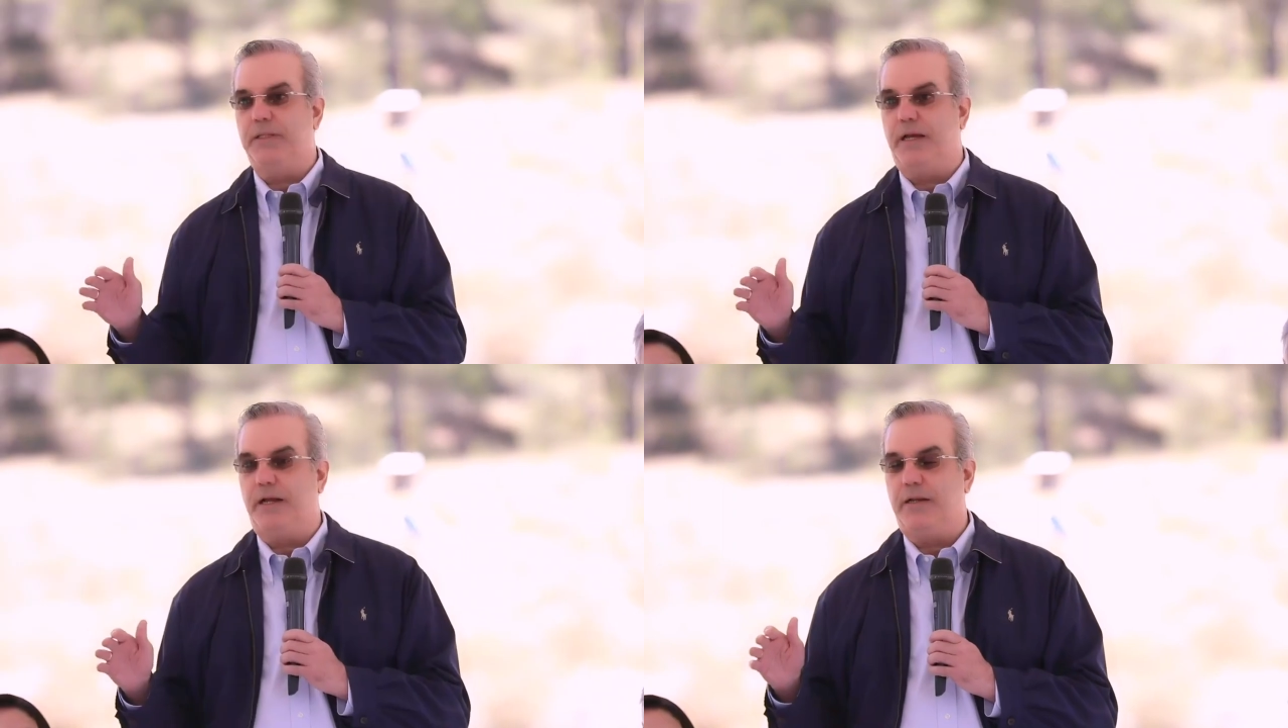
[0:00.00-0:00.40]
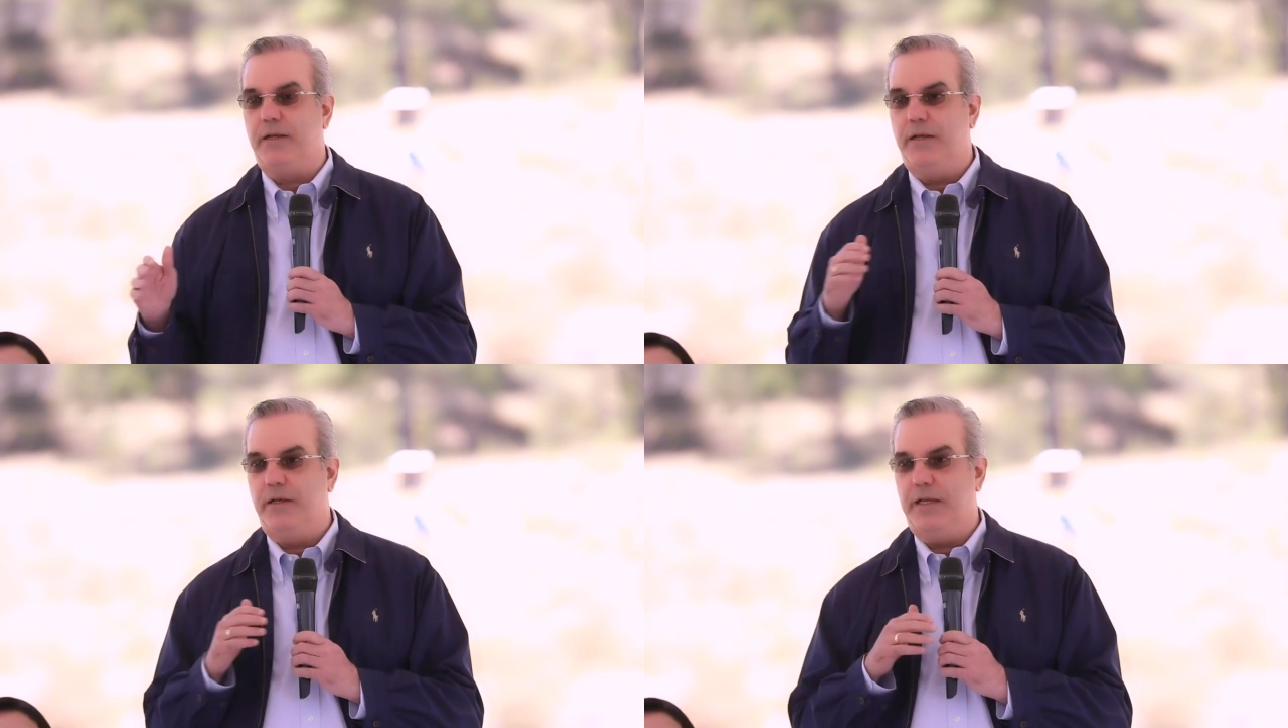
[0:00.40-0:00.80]
de Luis
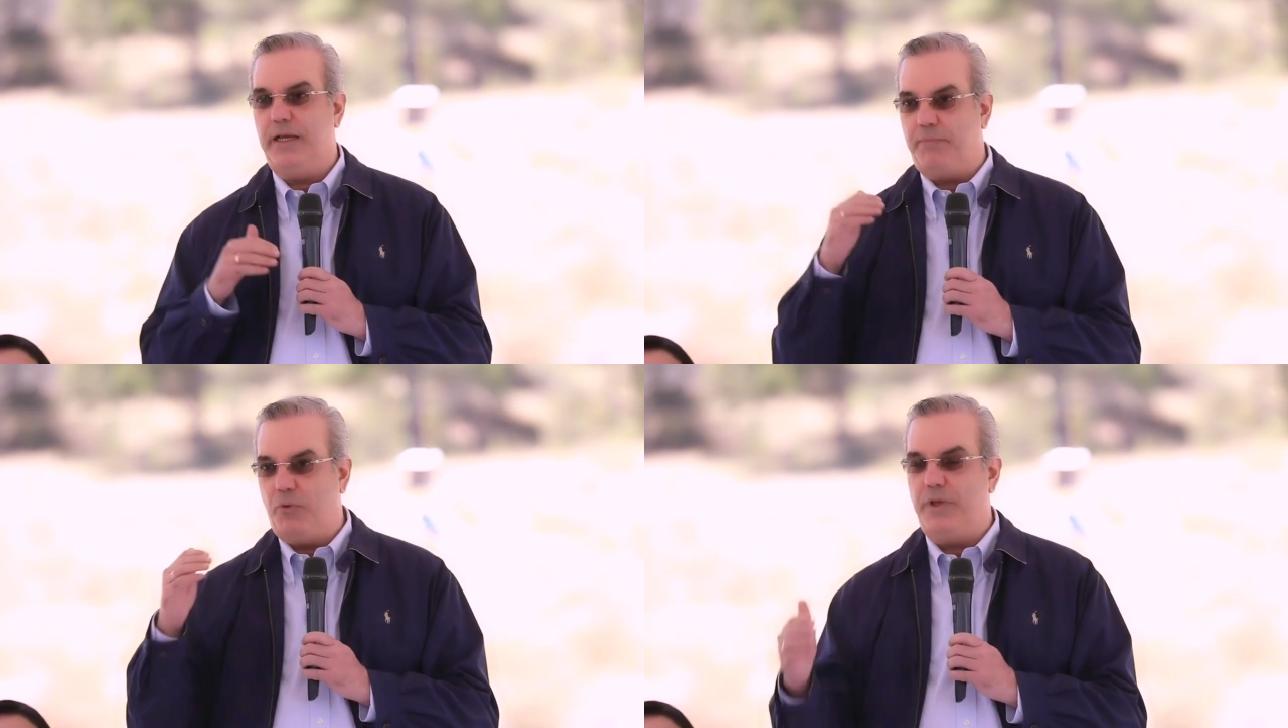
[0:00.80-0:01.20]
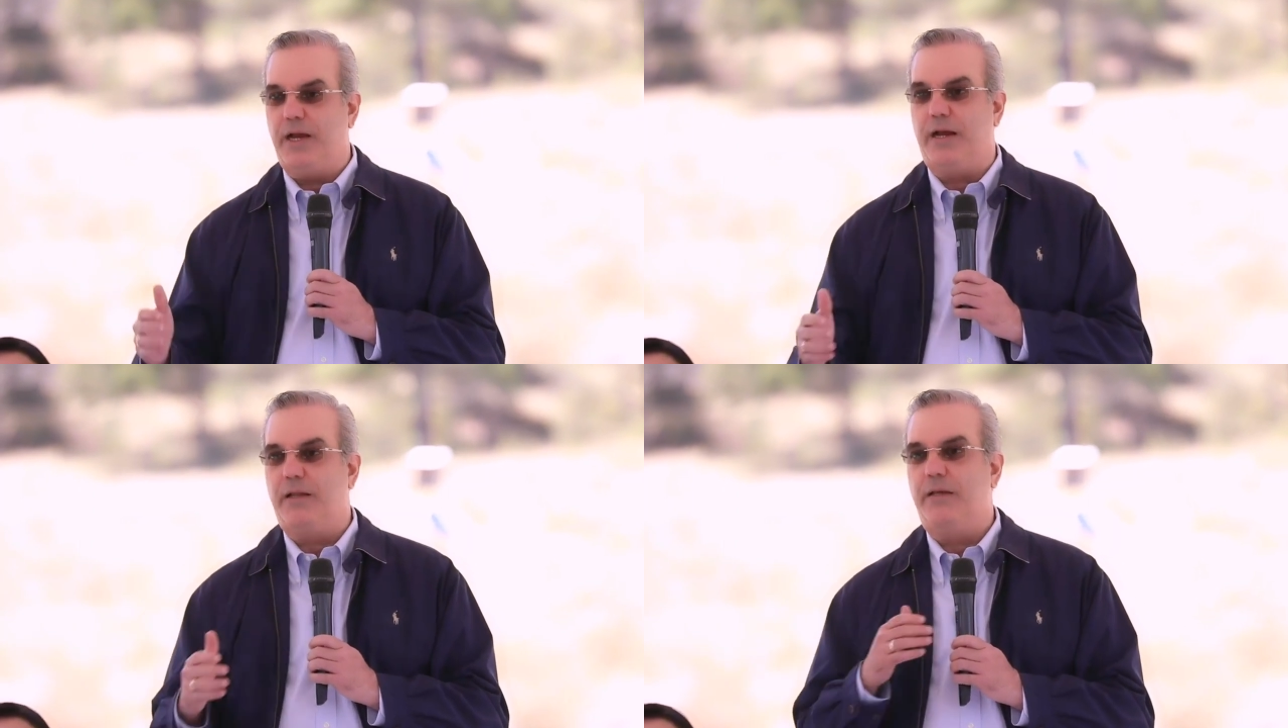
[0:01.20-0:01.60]
Abinader.
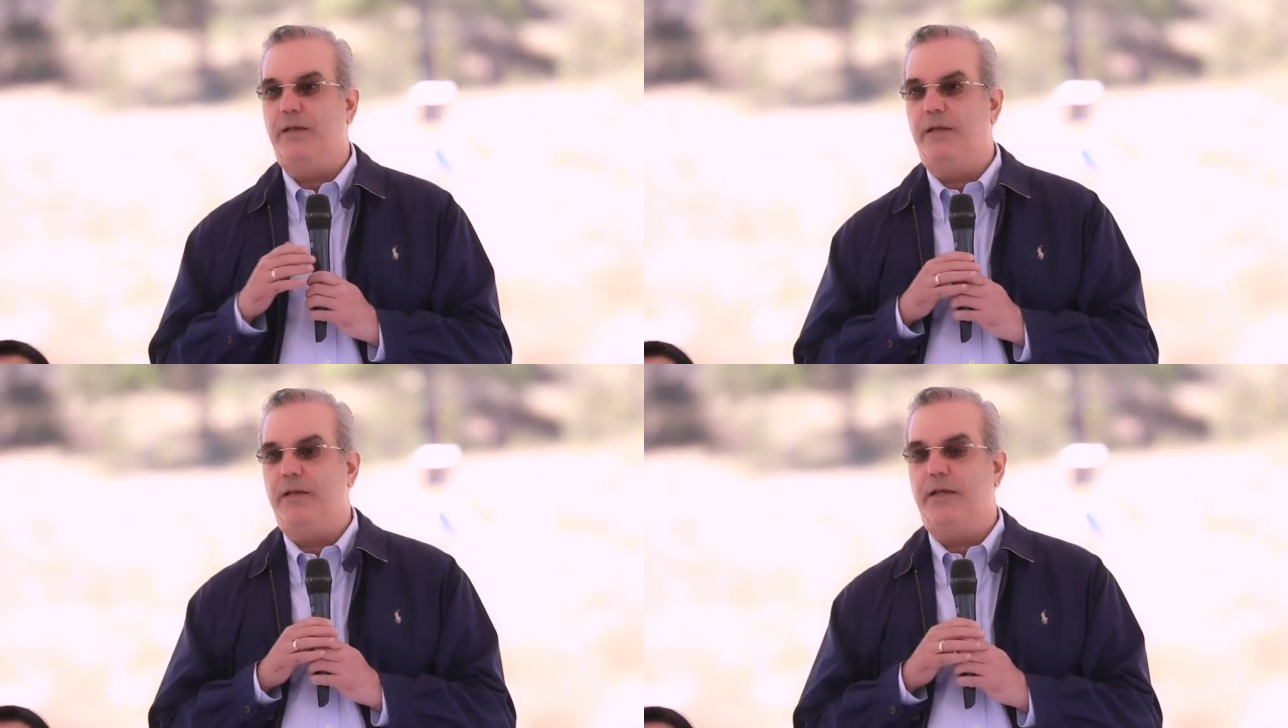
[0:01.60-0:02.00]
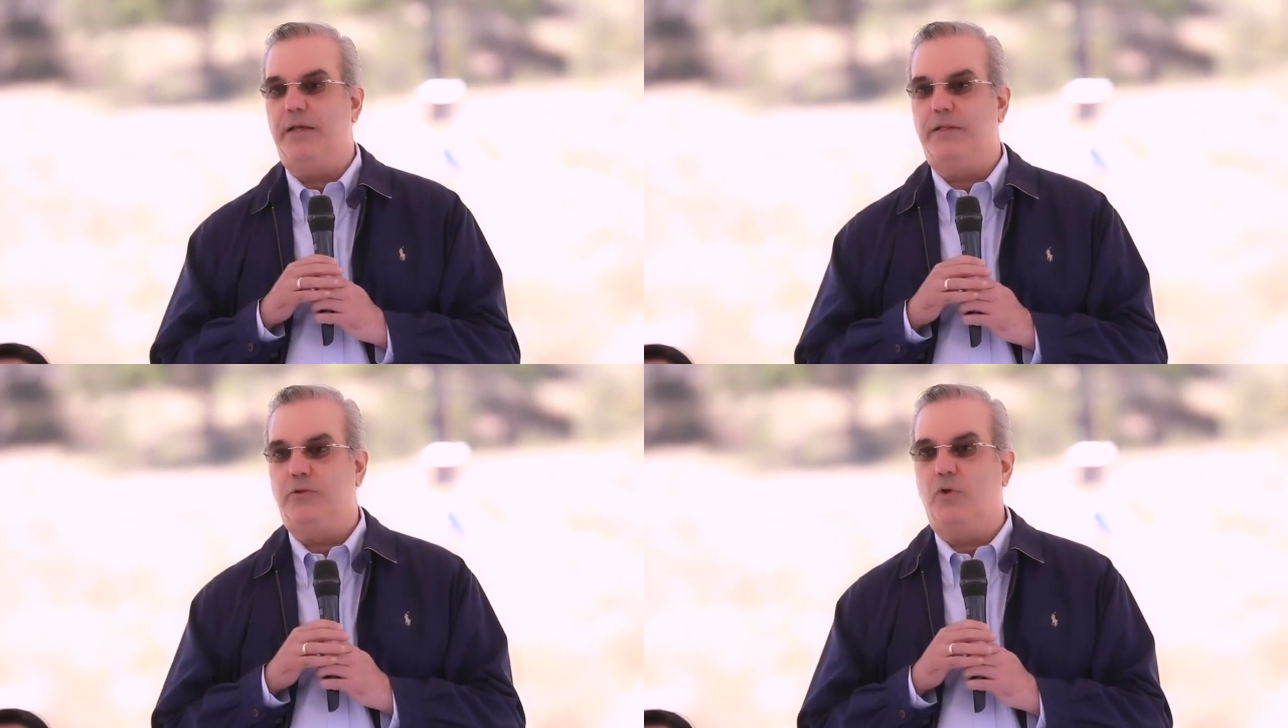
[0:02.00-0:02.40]
En
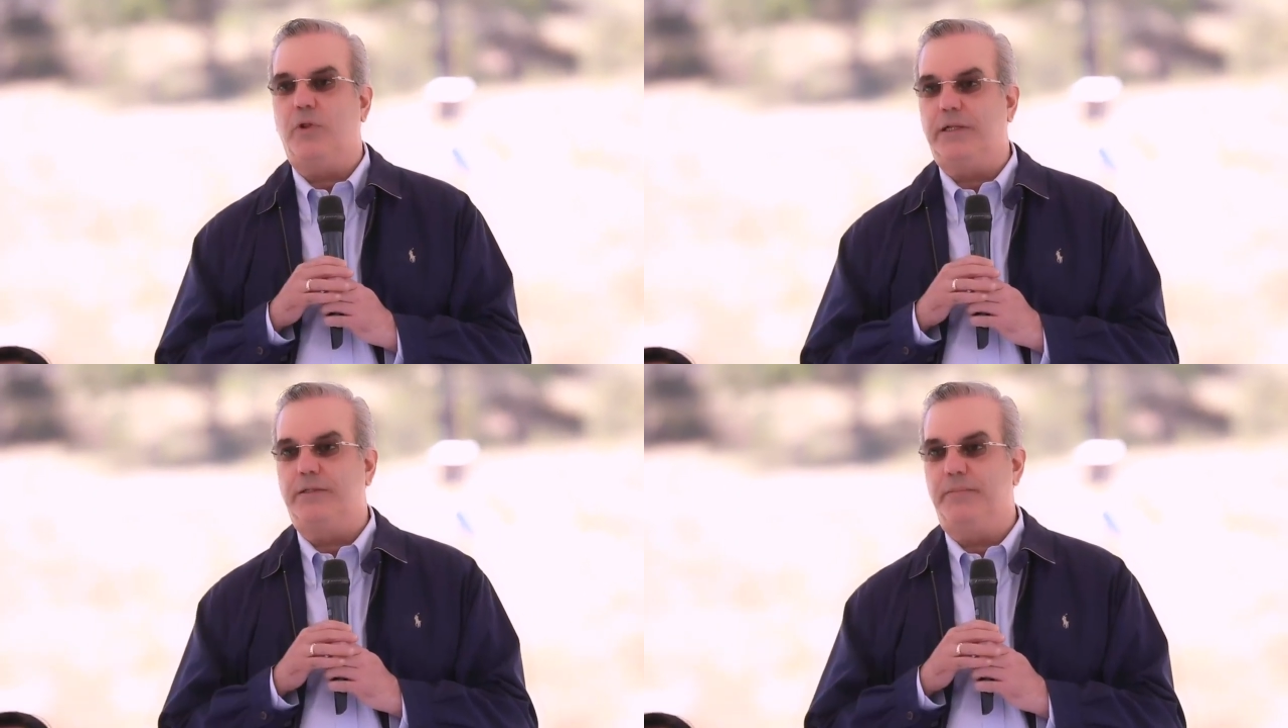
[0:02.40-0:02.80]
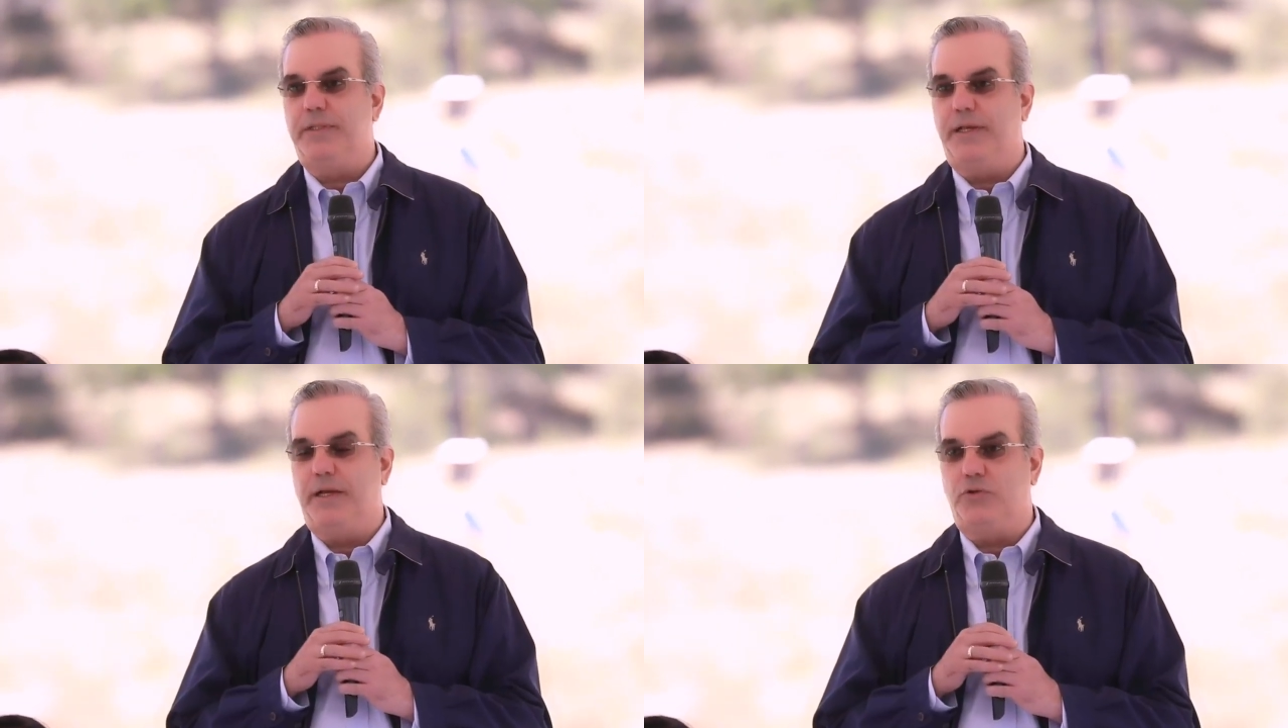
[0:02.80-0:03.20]
breve los
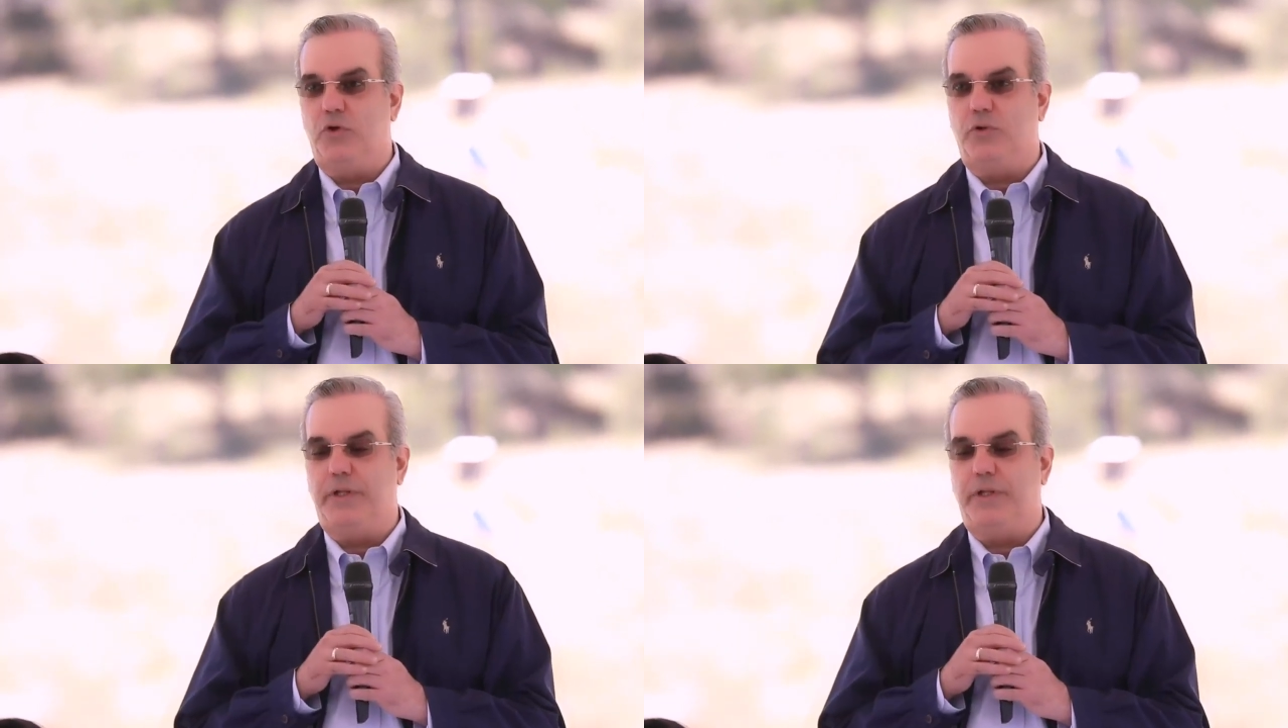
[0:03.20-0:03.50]
detalles.